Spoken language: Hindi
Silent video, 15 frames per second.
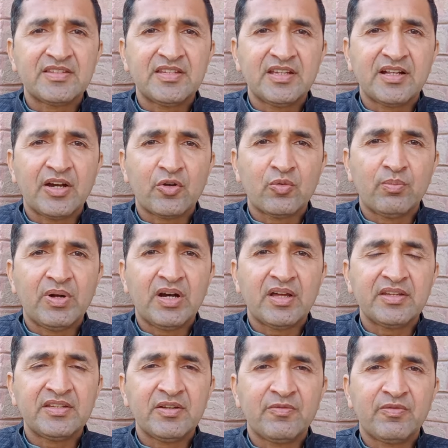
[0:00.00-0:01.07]
ऐसे
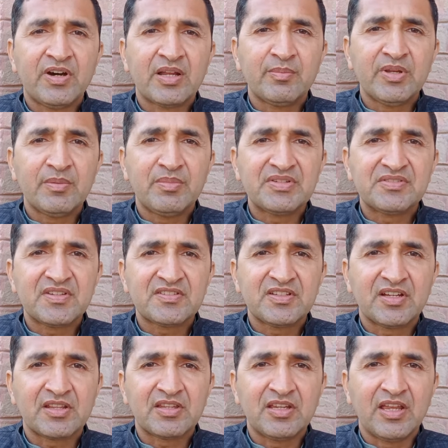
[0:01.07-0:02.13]
कारोबार या फार्मिंग
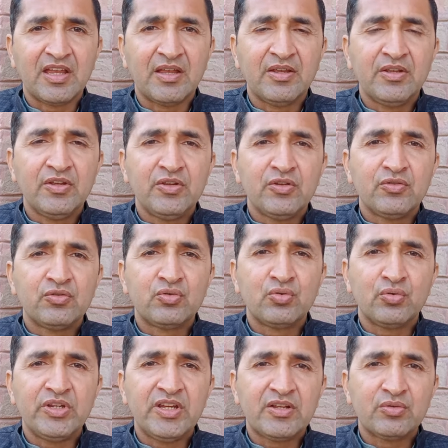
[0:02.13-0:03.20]
बिज़नेस करते हैं
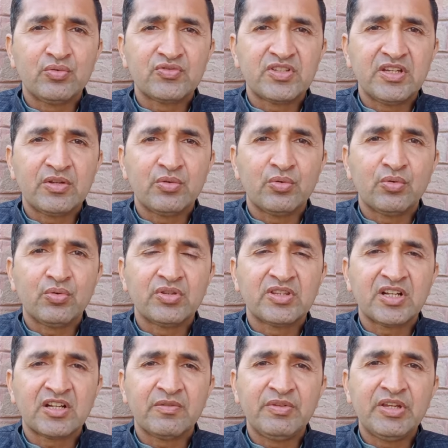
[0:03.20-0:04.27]
जो एक दूसरे को
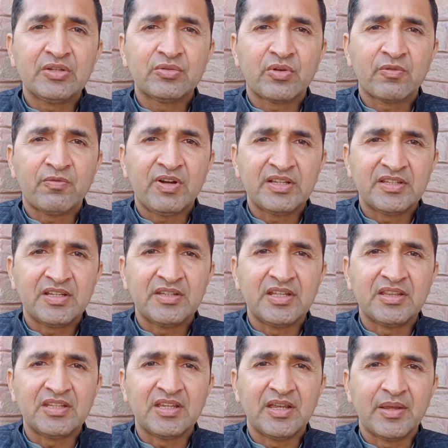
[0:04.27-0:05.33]
तकवीत और फ़ायदा
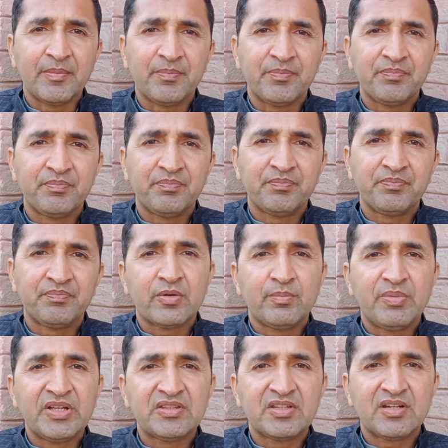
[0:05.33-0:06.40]
देते हैं
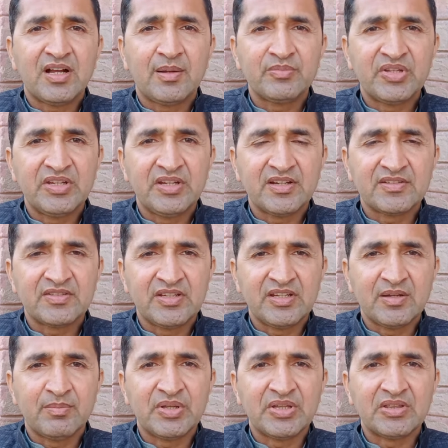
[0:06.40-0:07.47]
और बेहतर आमदनी का
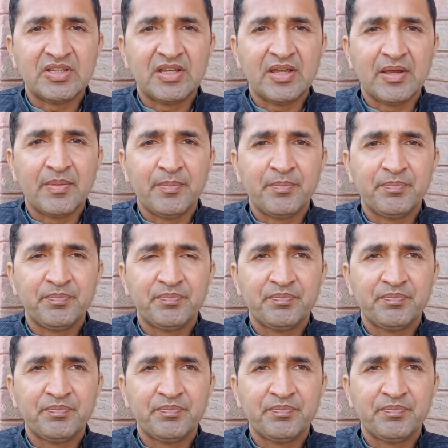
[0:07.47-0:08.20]
ज़रिया बनते हैं